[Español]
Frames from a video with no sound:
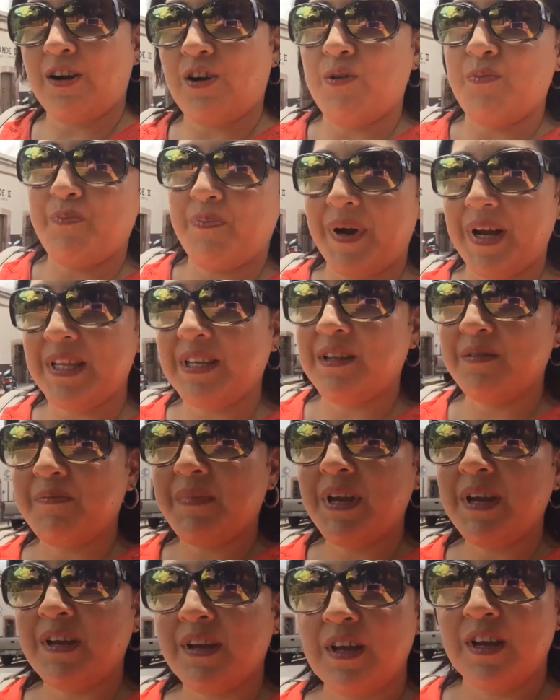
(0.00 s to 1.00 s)

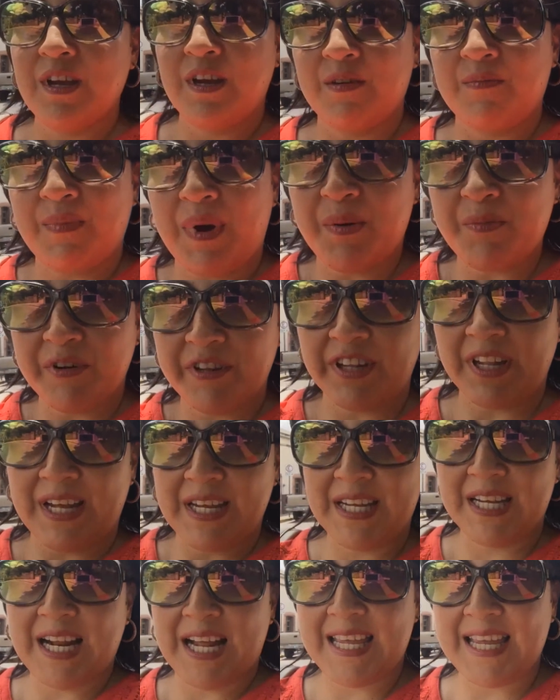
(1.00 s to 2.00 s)
Acompáñenme, vamos a
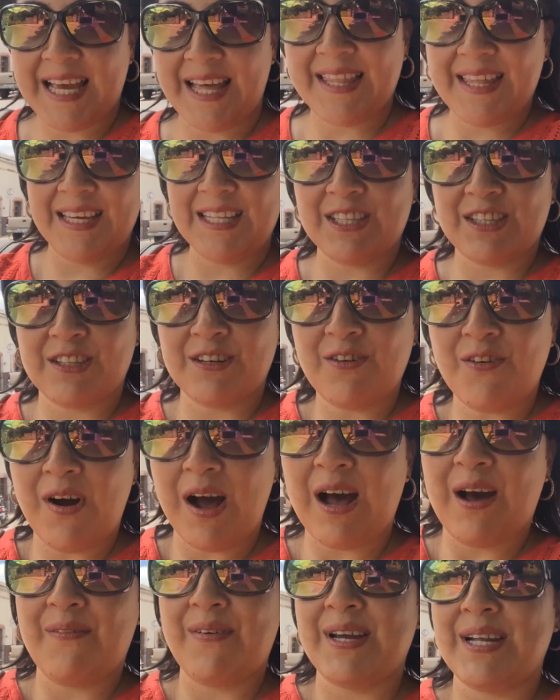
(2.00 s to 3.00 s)
ir allá adentro
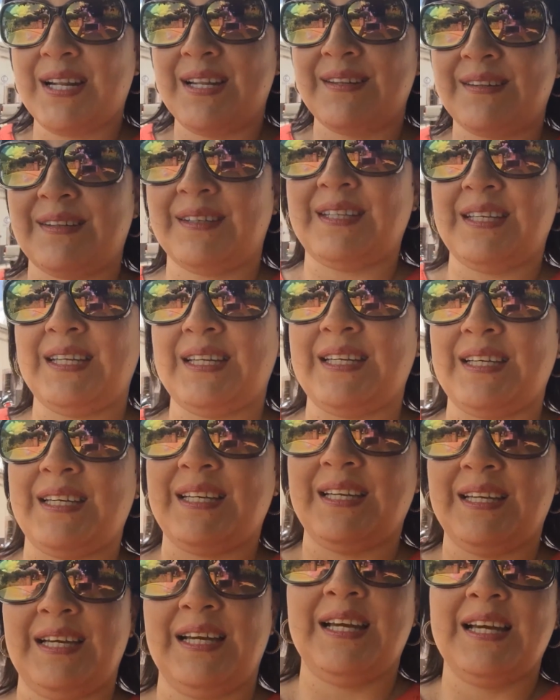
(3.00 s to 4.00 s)
a ver
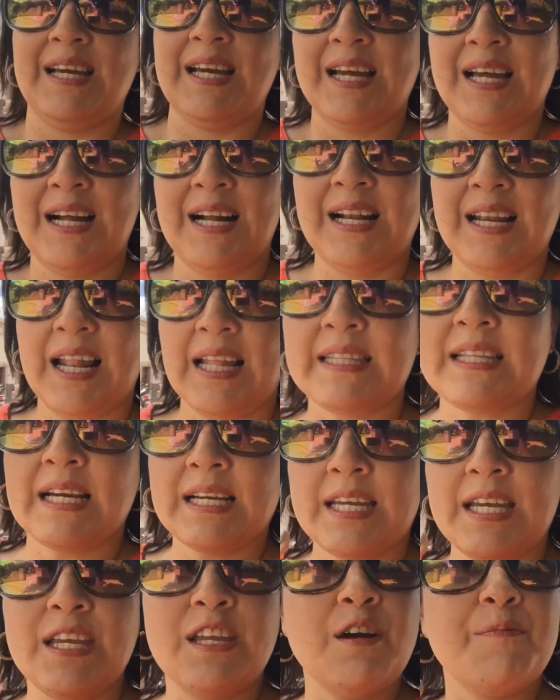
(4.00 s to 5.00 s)
este la
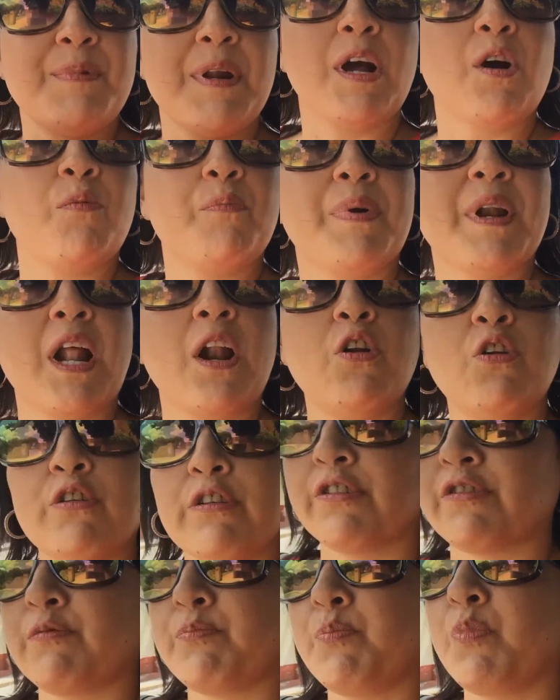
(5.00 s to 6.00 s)
taquilla para comprar
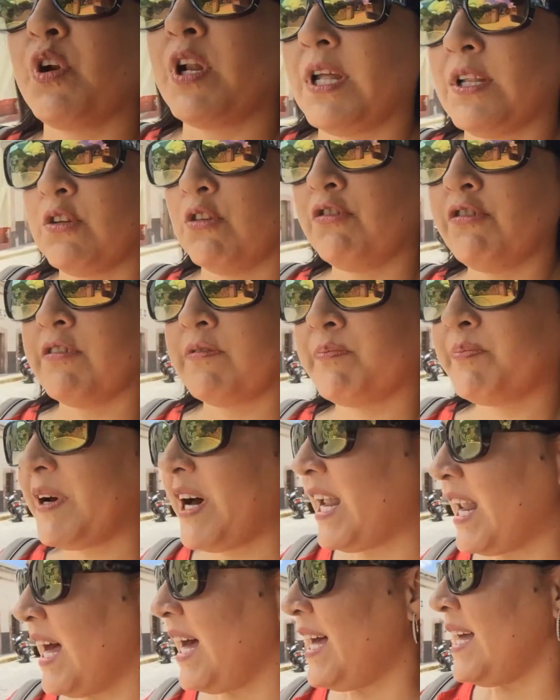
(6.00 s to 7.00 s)
los boletos
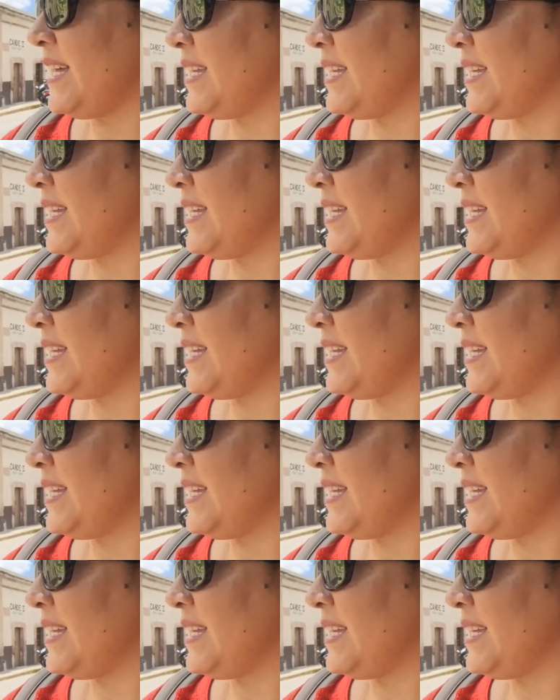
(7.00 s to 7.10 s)
para